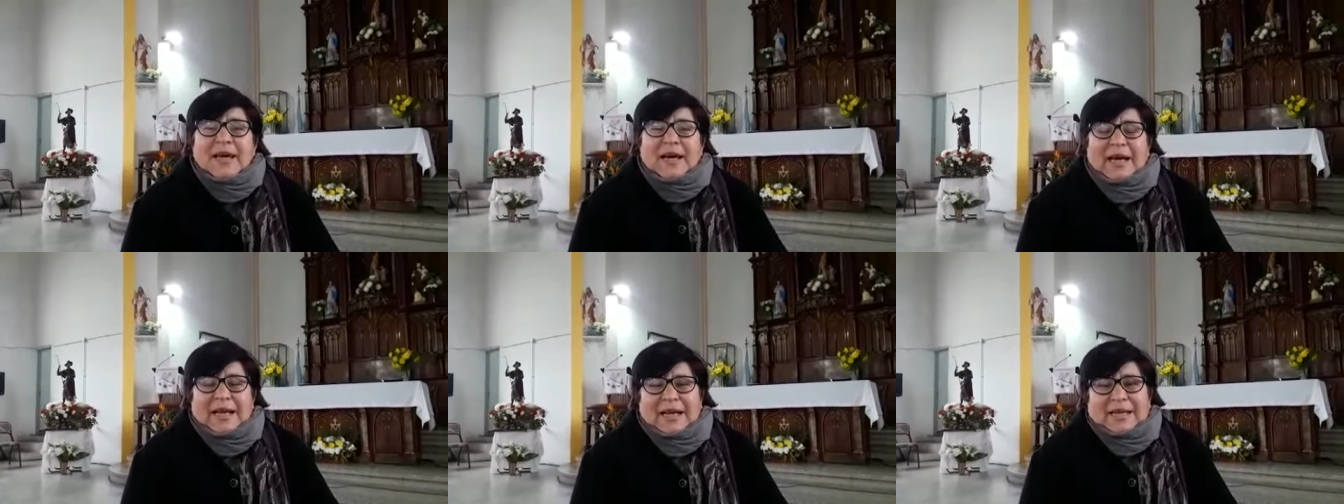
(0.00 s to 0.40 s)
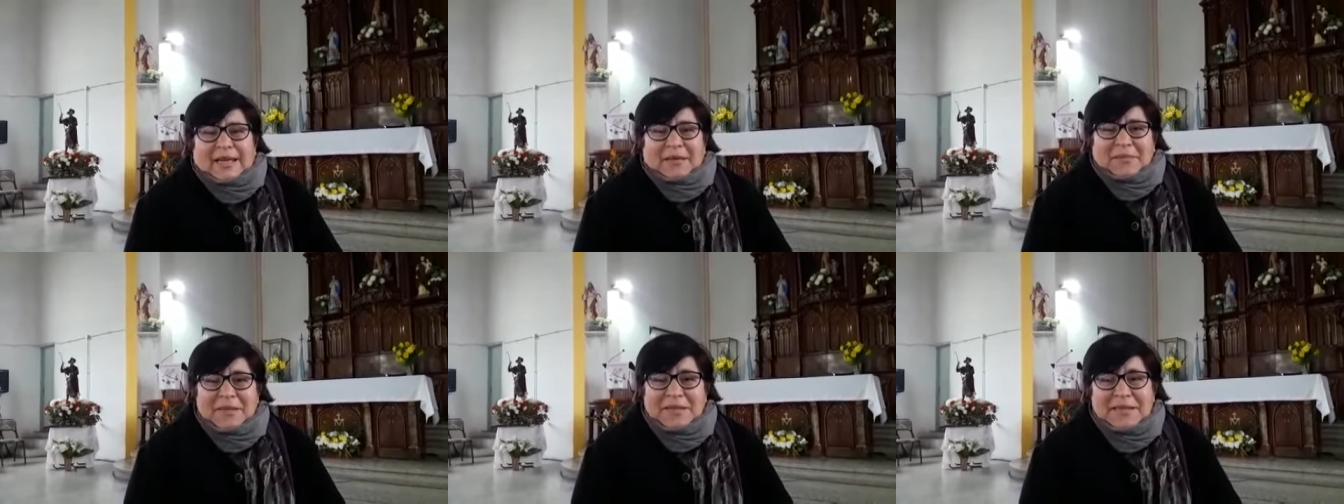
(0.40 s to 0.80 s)
a la
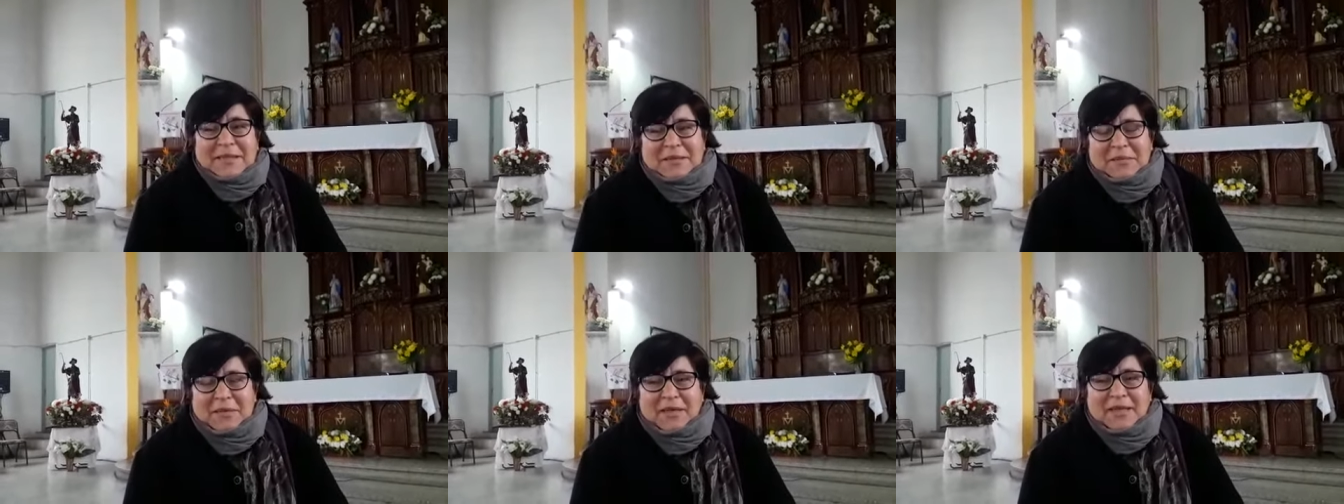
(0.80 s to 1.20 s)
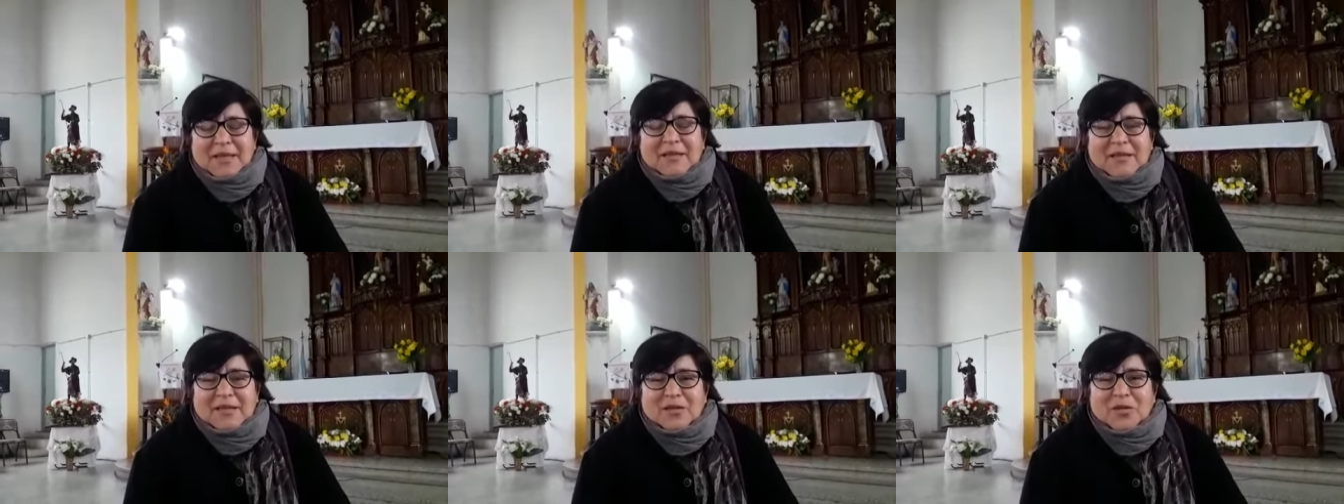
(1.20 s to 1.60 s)
que a veces
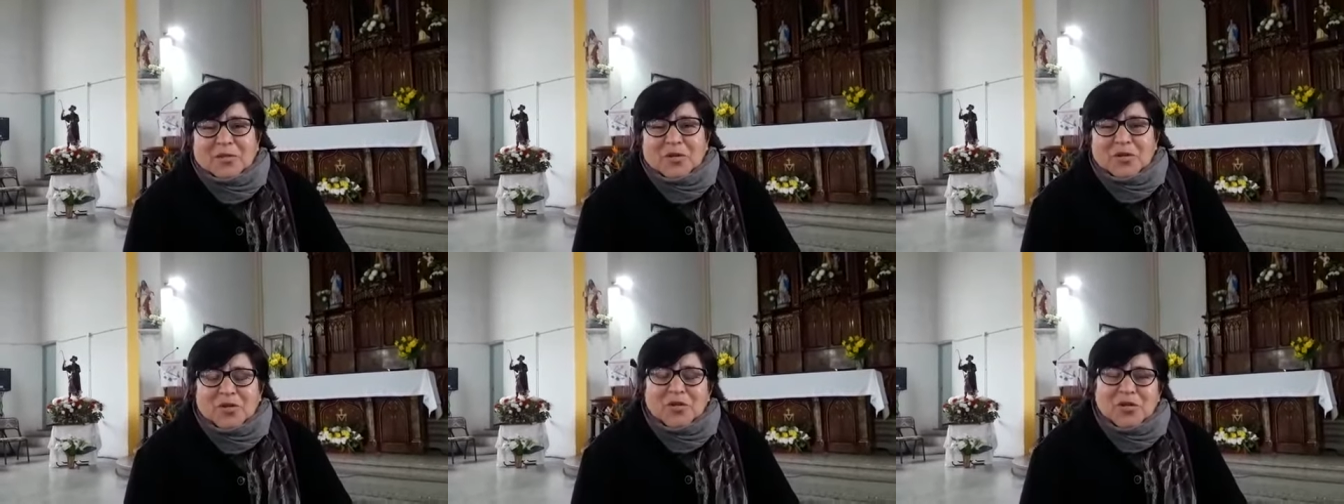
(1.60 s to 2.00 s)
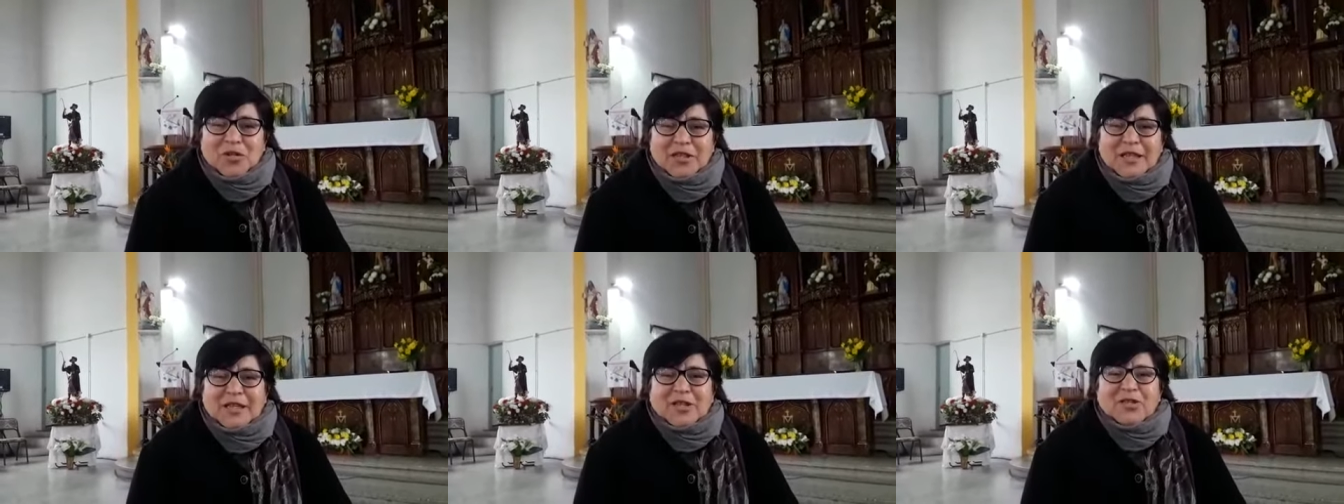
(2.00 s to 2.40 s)
vienen como todo
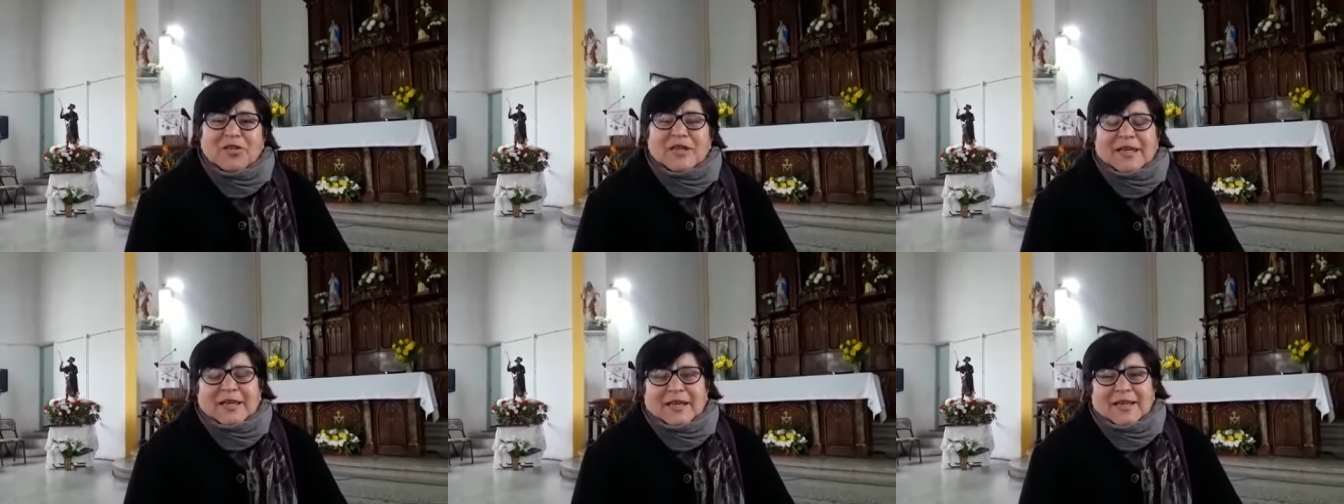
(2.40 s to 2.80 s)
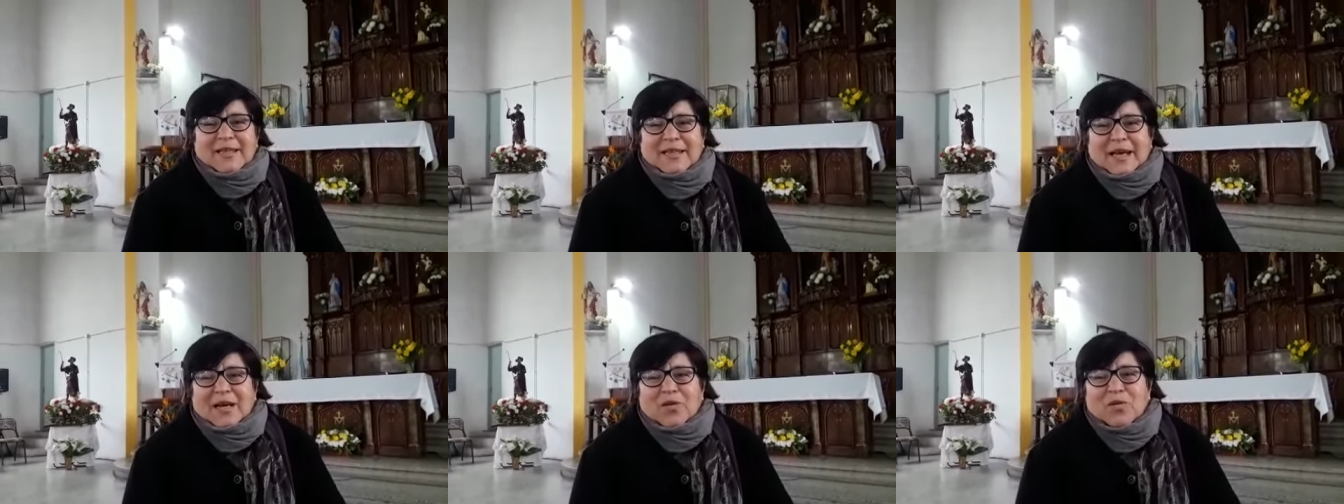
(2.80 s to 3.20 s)
chicos que
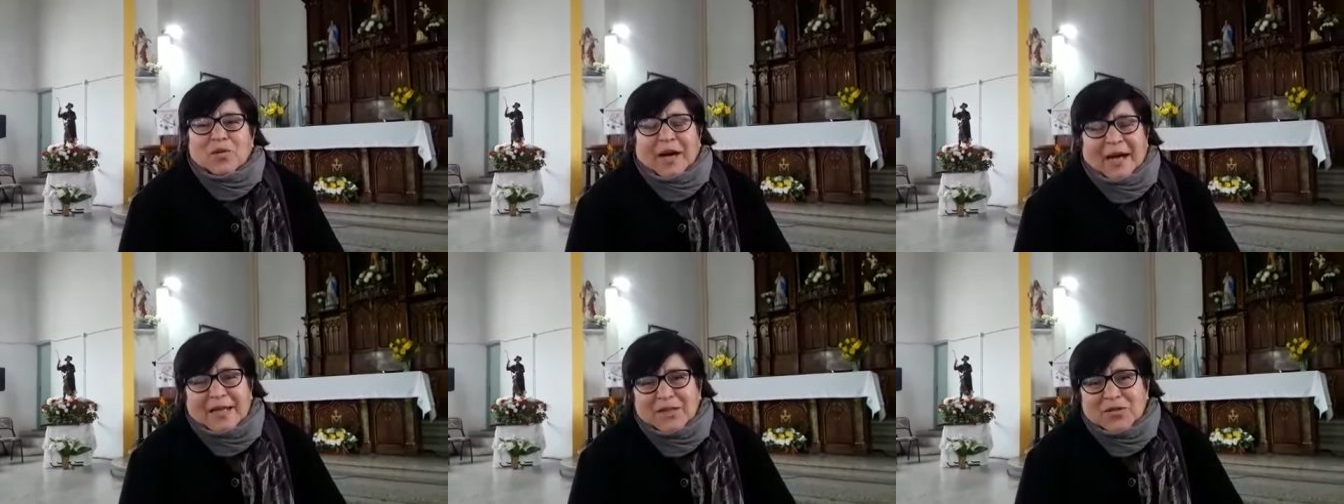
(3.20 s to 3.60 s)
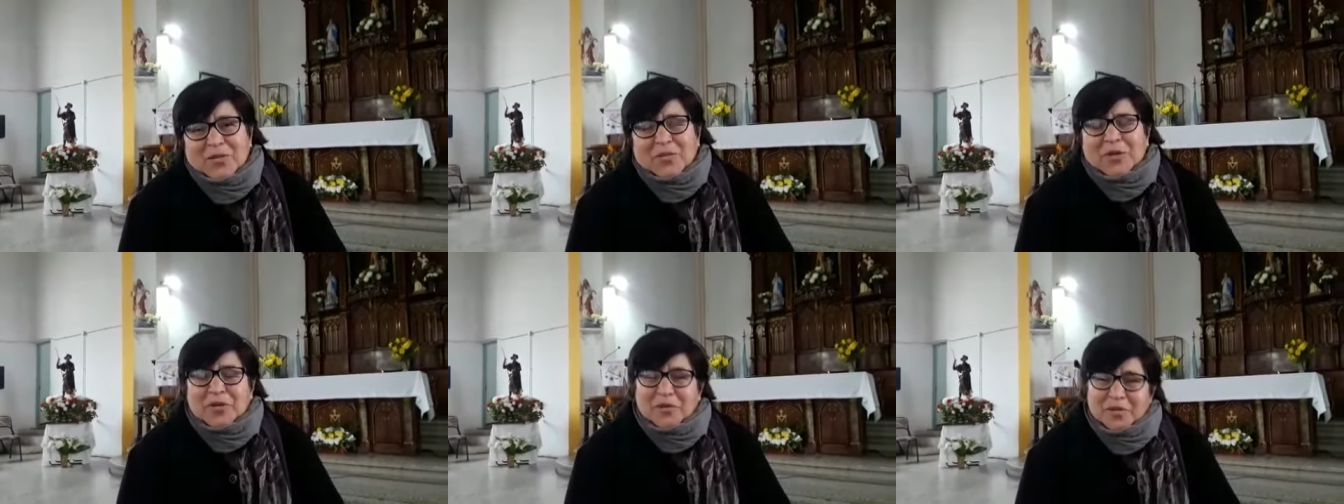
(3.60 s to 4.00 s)
están jugando y
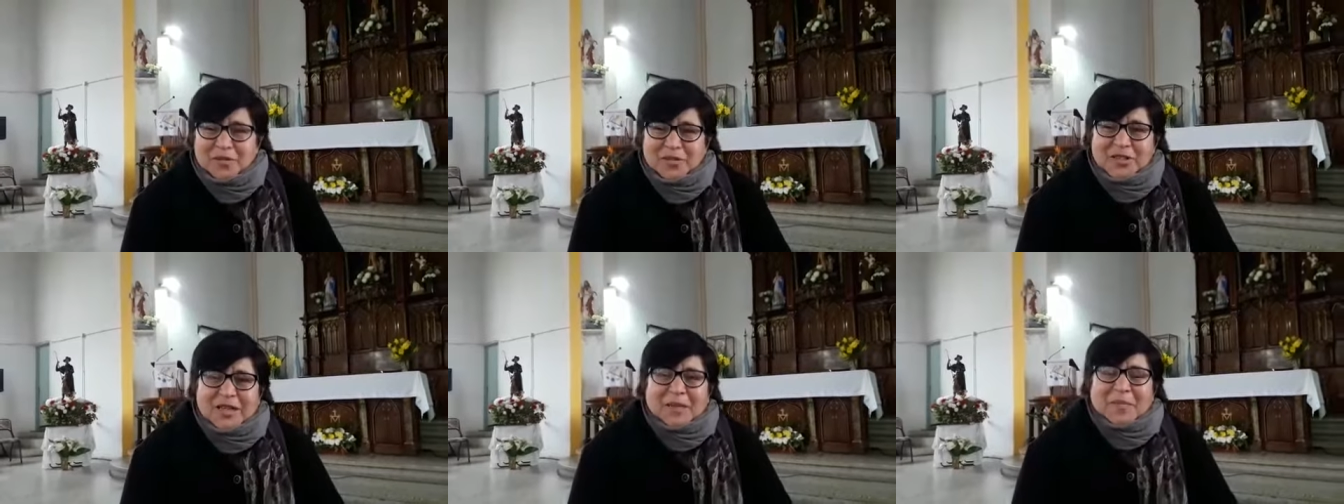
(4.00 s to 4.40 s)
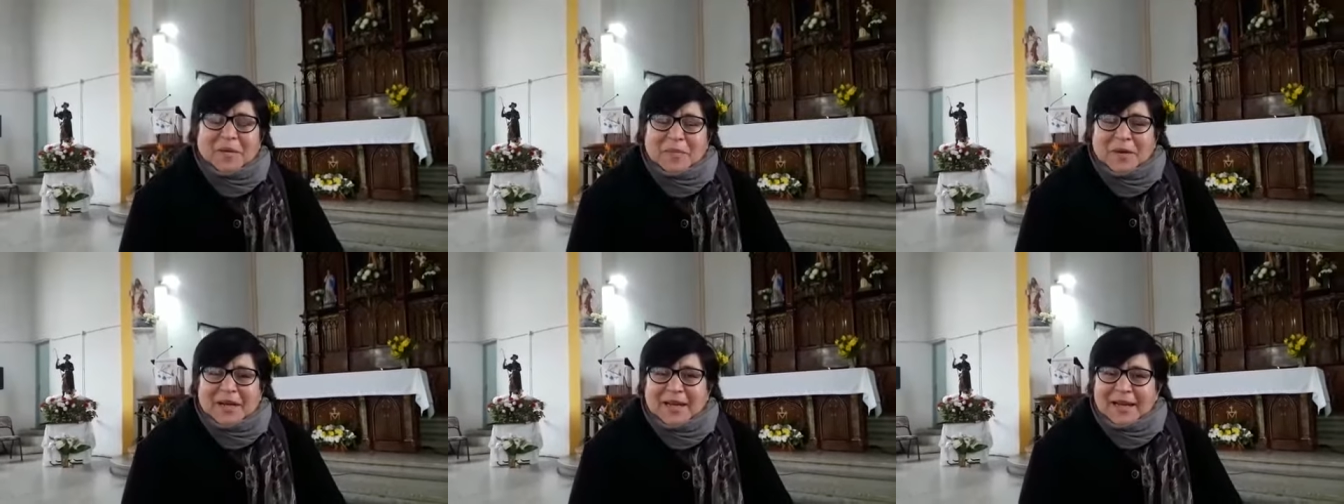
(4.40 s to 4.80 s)
bueno, los
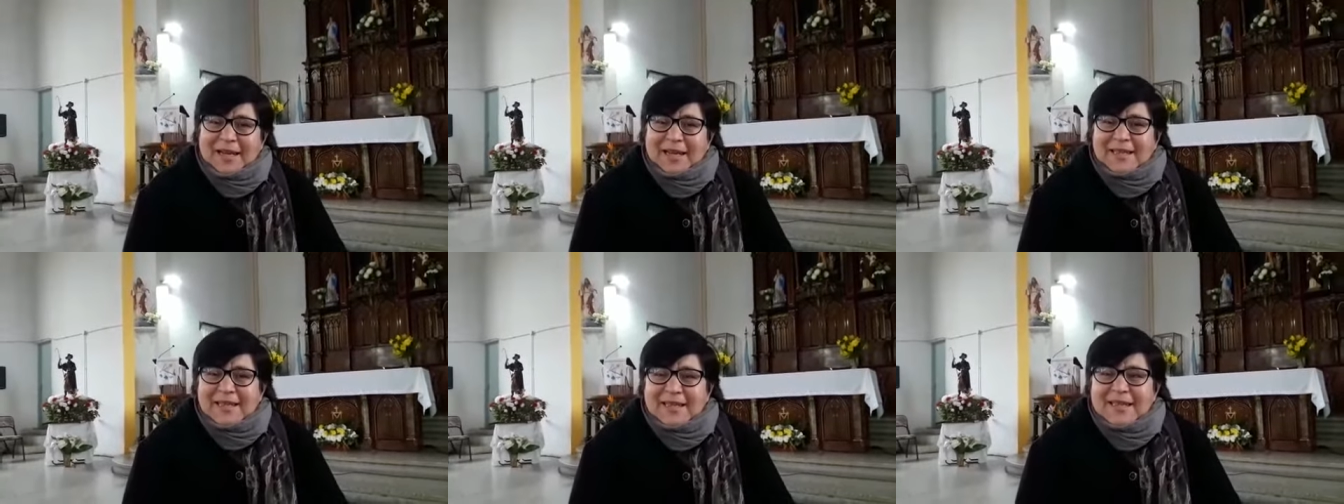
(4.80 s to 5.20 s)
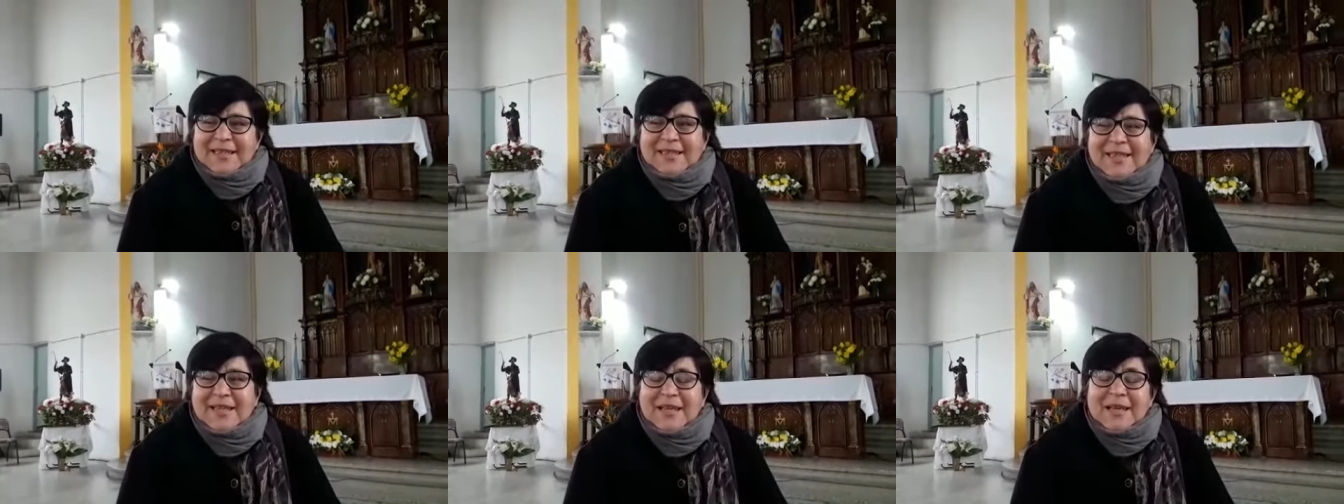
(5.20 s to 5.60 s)
llaman para la
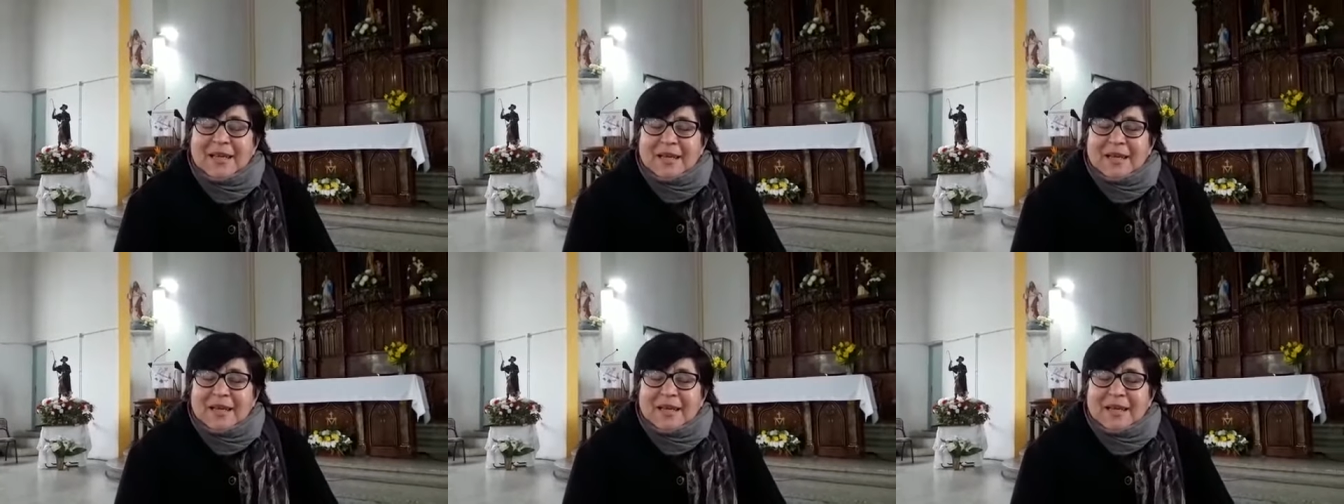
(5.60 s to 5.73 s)
catequesis.